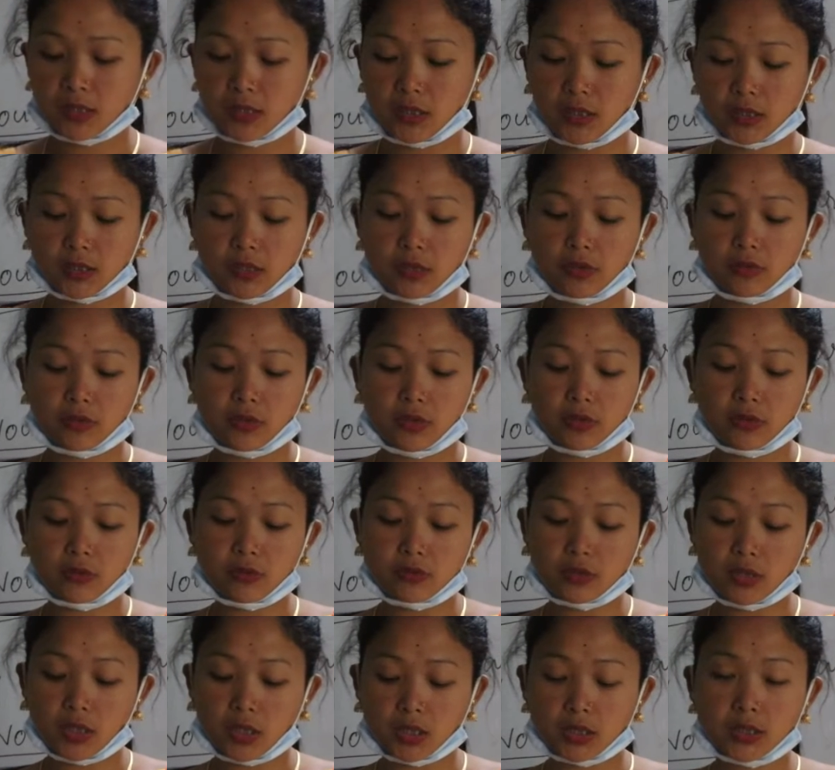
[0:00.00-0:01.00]
डॉक्टर होता है
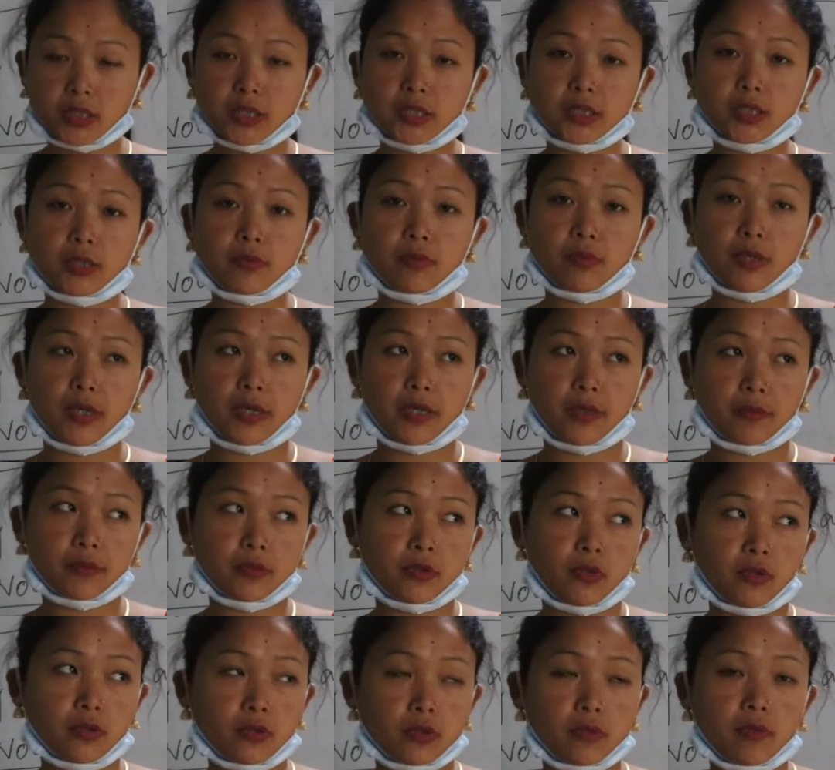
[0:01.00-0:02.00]
तो डॉक्टर से बुलाया
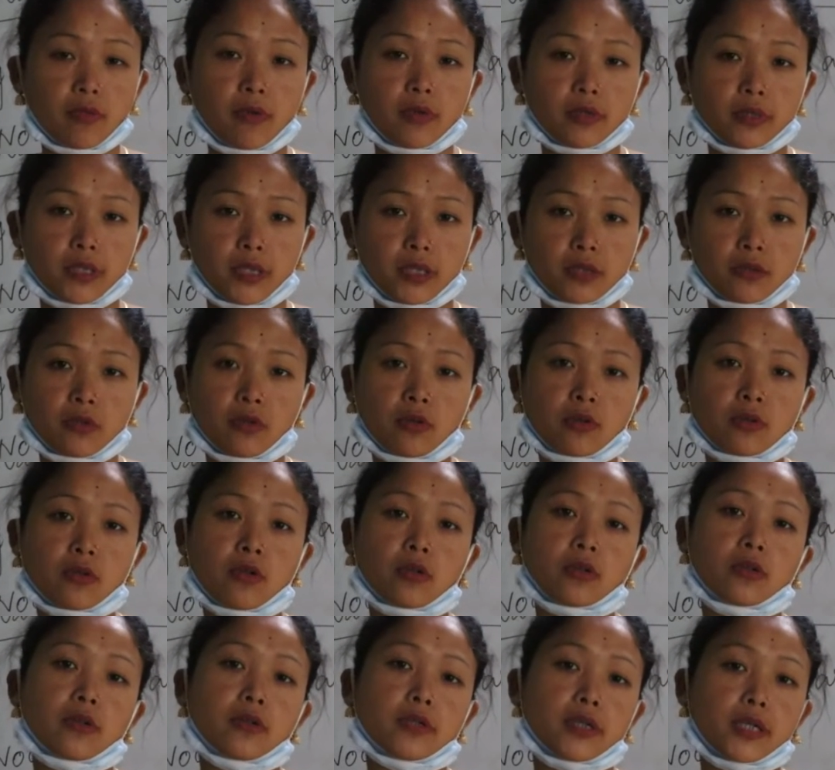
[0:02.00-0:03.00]
हम डॉक्टर बोलता है तो
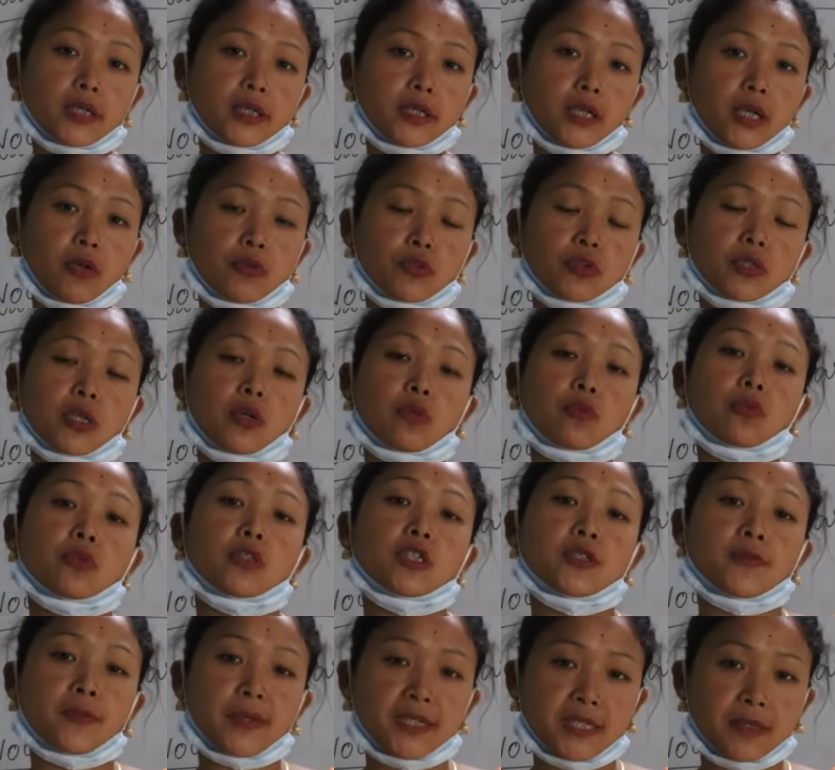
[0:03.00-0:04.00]
डॉक्टर का क्या उसका
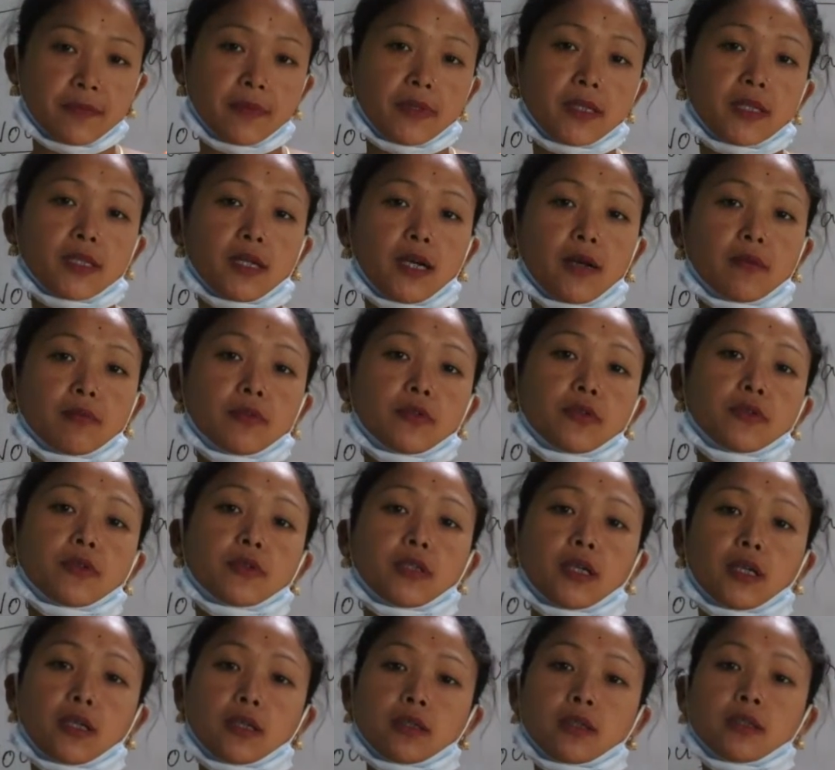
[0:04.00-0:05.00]
खुद स्पेसिफिक नाम भी
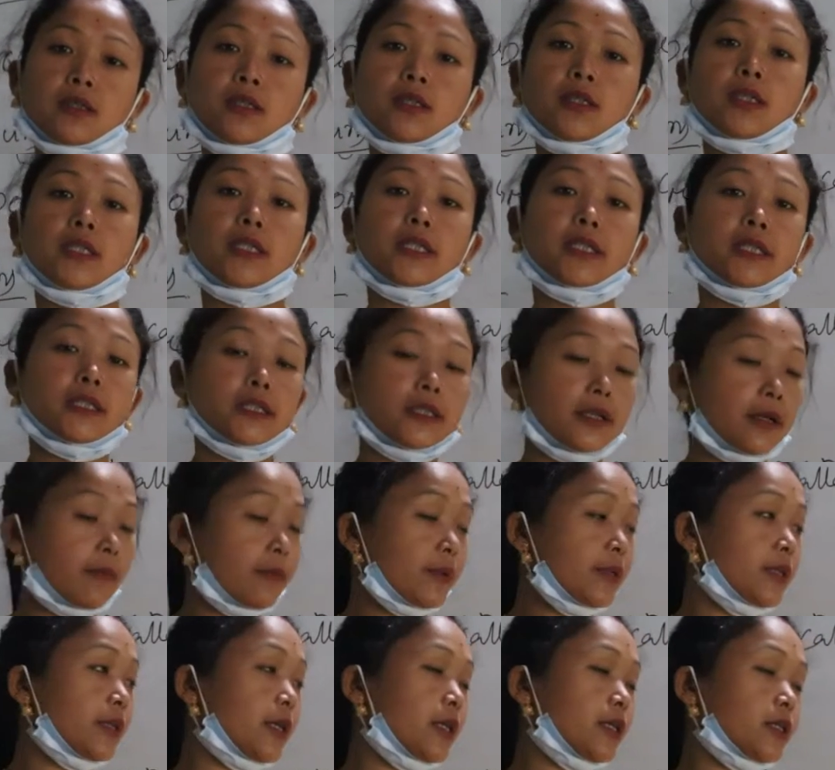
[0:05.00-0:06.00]
होता है लेकिन
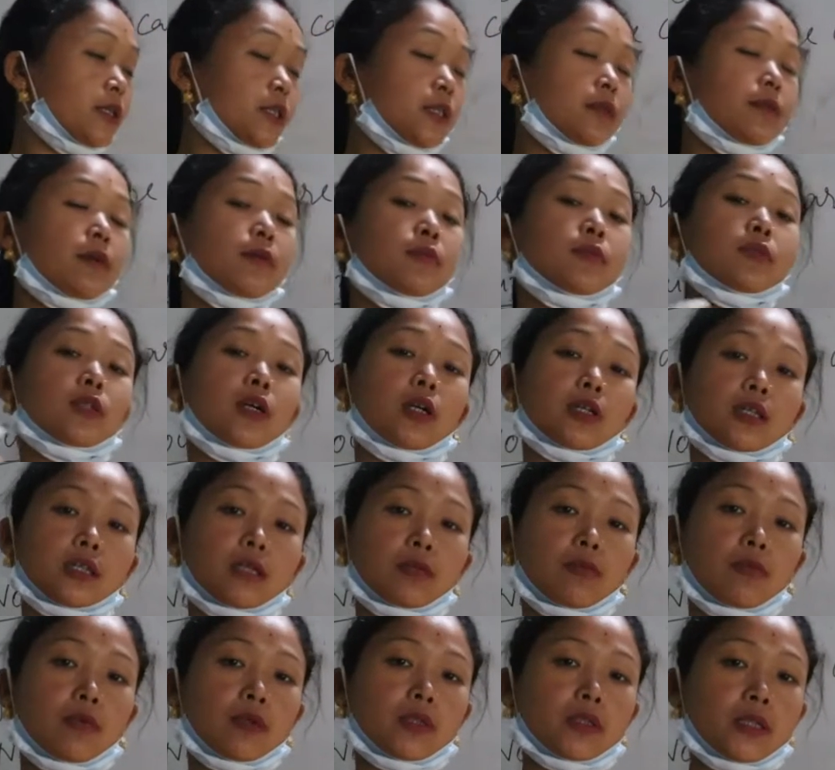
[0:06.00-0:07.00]
यहाँ पे क्या सिर्फ हम
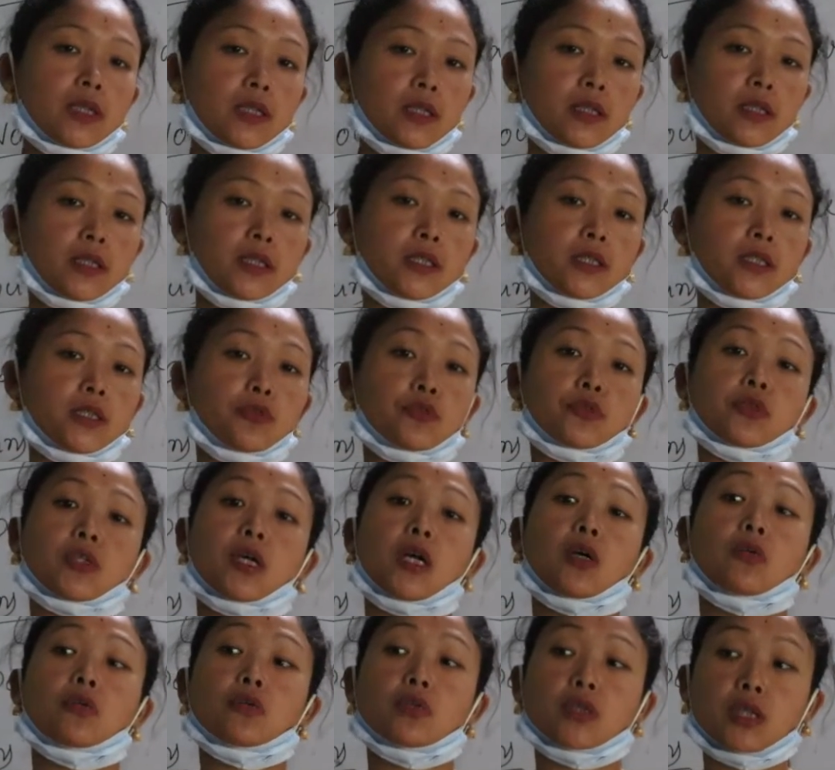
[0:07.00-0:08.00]
डॉक्टर बोलता है लेकिन
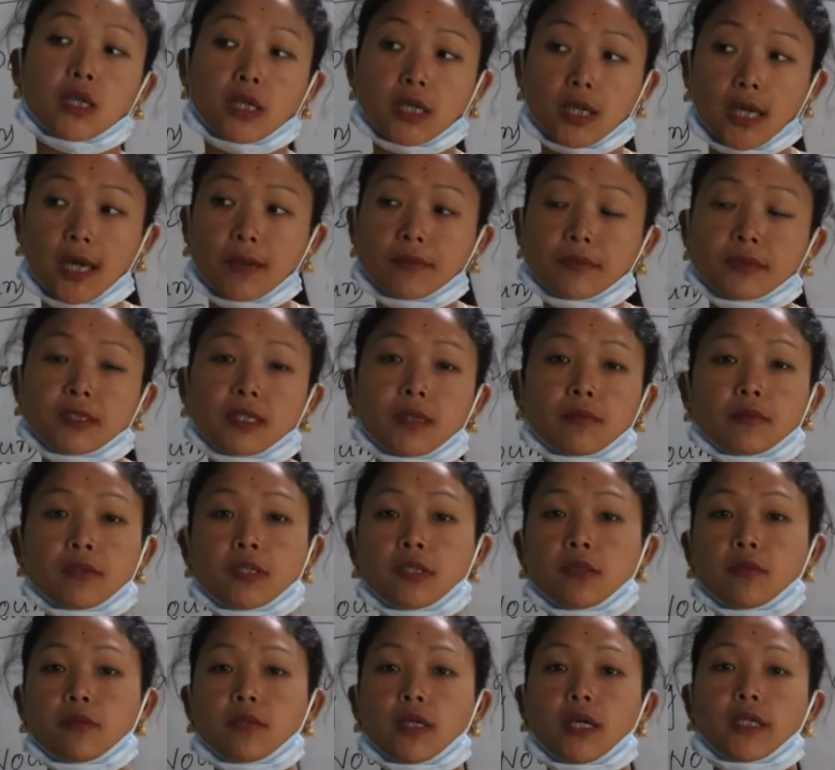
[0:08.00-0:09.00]
उसका खुद का नाम से हम
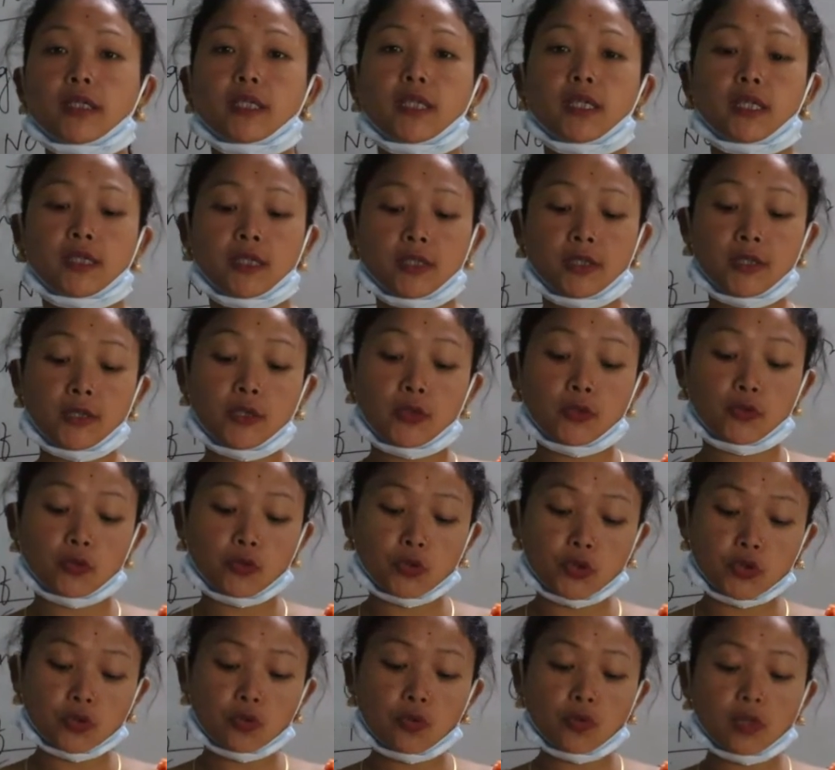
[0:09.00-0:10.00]
नहीं बुलाता है
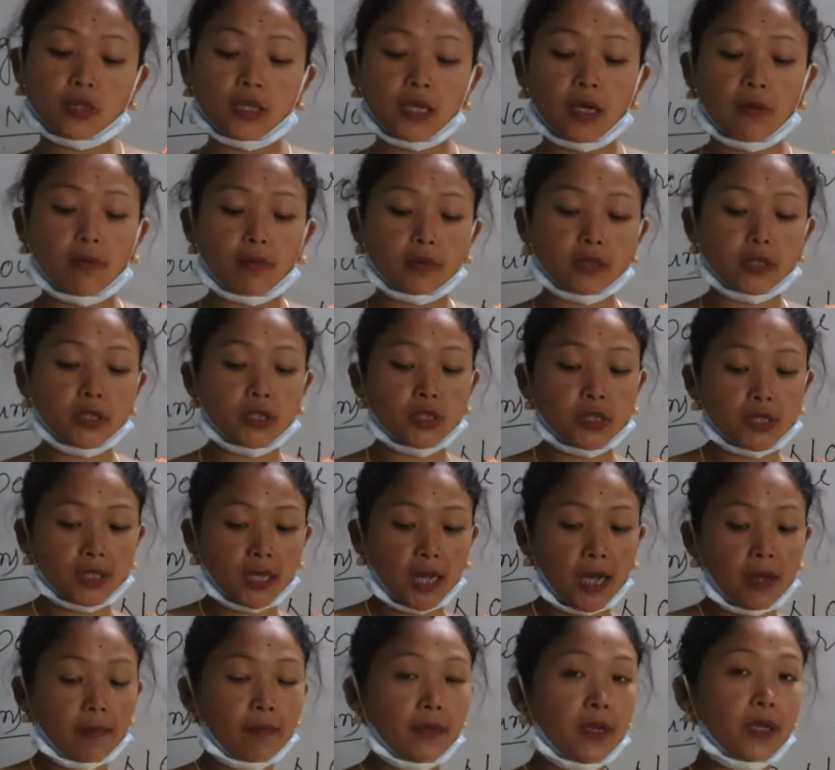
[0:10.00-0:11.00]
तो इसको क्या बोलता है ये
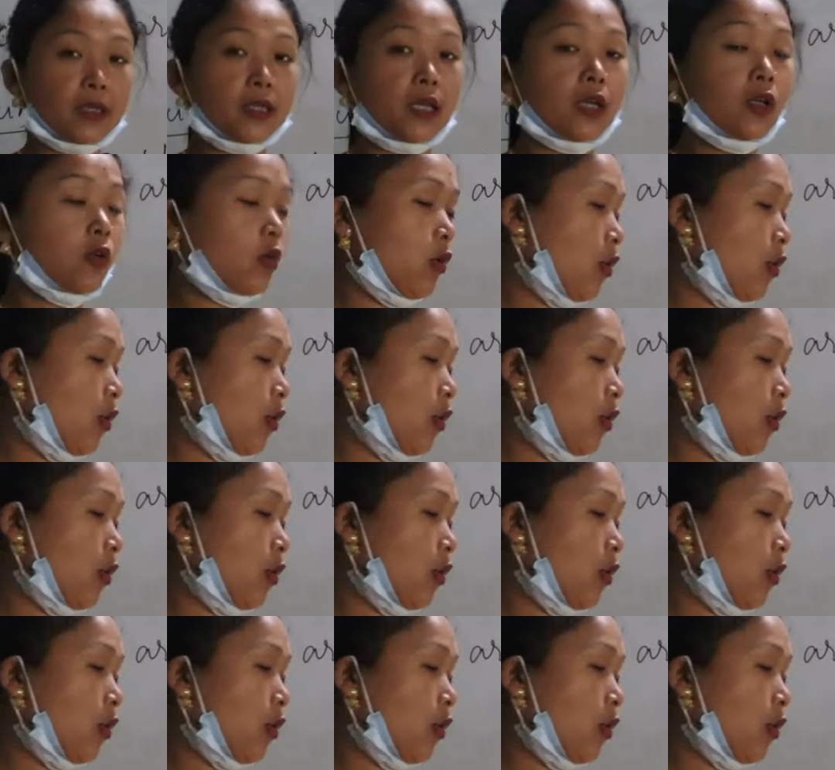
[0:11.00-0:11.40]
कहाँ पे आता है